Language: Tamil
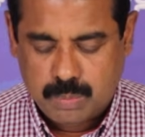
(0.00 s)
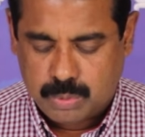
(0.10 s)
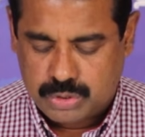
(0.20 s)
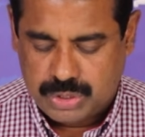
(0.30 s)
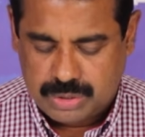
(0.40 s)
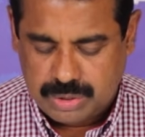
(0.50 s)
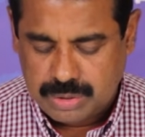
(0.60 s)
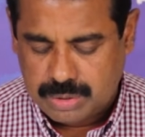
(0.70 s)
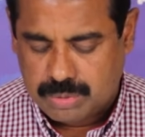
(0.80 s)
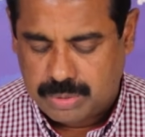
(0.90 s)
புசித்து
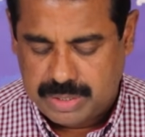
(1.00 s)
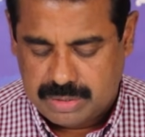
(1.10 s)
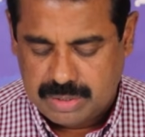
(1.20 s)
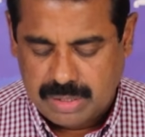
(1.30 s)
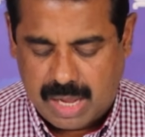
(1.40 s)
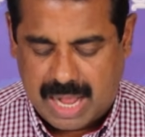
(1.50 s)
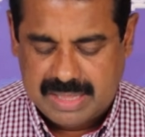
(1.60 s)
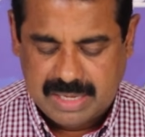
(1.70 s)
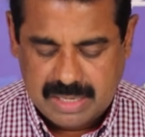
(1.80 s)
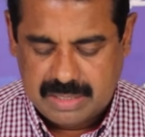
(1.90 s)
குடித்து
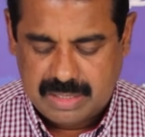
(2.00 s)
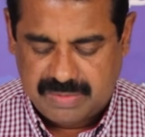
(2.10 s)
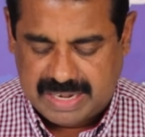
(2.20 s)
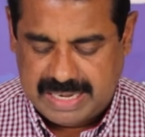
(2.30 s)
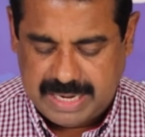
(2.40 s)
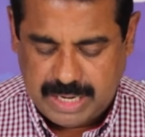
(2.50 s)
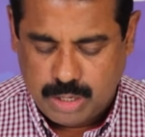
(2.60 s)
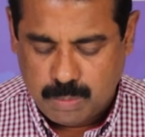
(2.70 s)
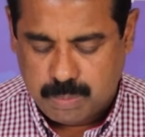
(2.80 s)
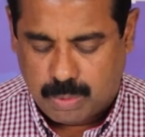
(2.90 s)
அதிலிருந்து
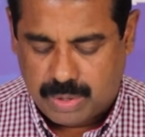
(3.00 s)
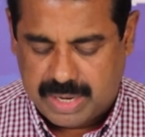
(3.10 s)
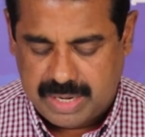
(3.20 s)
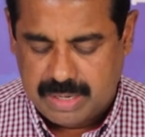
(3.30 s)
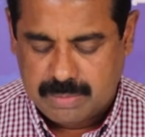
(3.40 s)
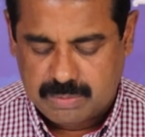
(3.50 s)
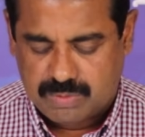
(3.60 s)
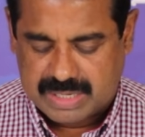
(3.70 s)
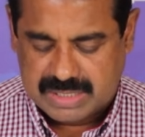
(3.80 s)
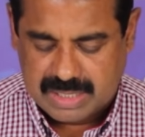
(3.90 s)
வெள்ளியையும் பொன்னையும்
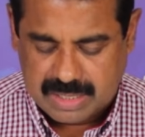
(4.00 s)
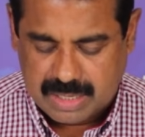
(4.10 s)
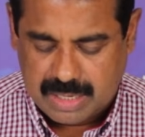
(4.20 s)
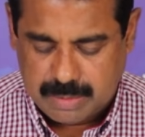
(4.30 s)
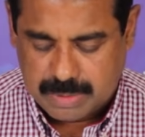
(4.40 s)
வஸ்திரங்களையும்